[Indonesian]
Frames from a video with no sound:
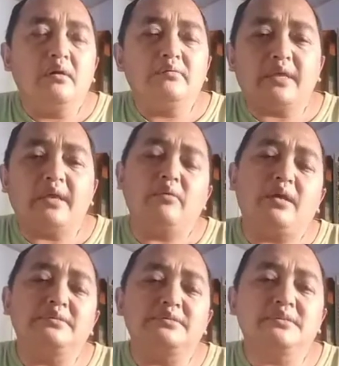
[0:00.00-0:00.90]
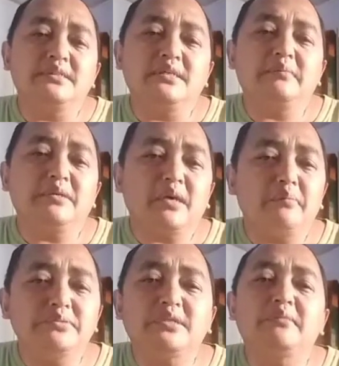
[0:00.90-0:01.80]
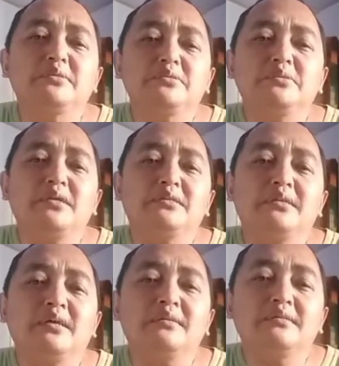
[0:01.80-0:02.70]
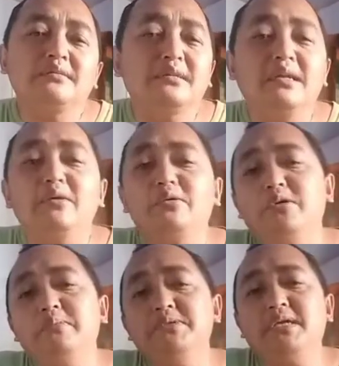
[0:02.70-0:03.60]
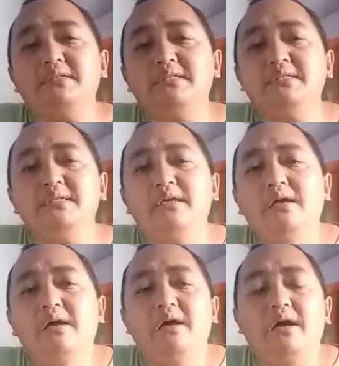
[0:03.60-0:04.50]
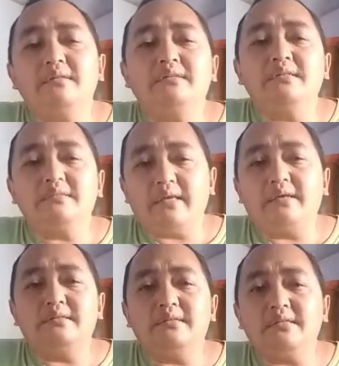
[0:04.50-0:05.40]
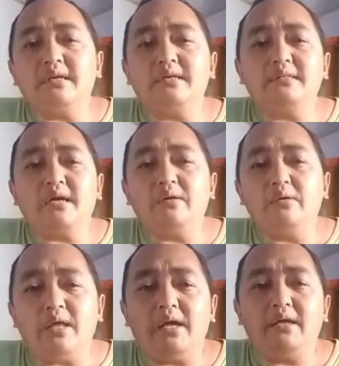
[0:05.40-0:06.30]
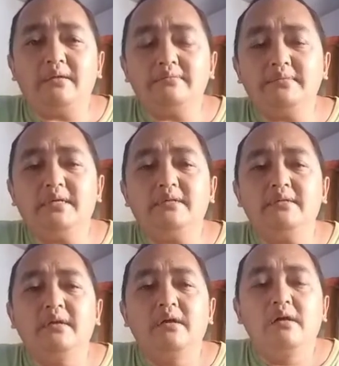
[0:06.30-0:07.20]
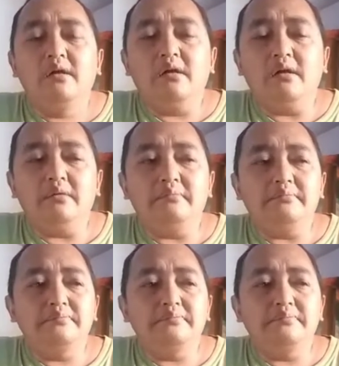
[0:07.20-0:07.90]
teh olahan sendiri mereka bisa menjual dengan nilai ekonomis yang tinggi. Artinya teh ketika kita olah dan um,